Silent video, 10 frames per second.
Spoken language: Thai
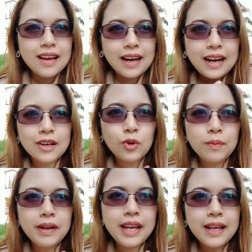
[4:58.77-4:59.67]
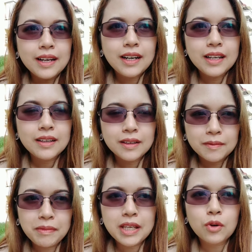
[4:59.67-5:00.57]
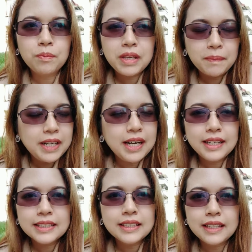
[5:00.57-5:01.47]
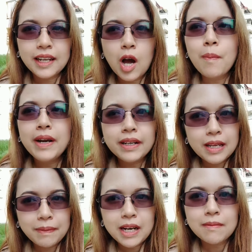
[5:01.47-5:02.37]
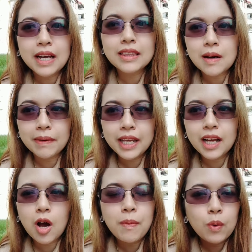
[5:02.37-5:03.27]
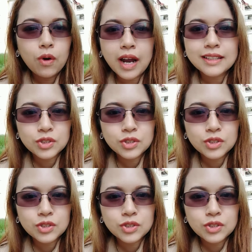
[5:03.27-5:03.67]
ขนาดครูเปิลเองเคยมีมีเพื่อนที่สนิทเลยเขาไปเรียนไปทำงานต่างประเทศเขาไป work and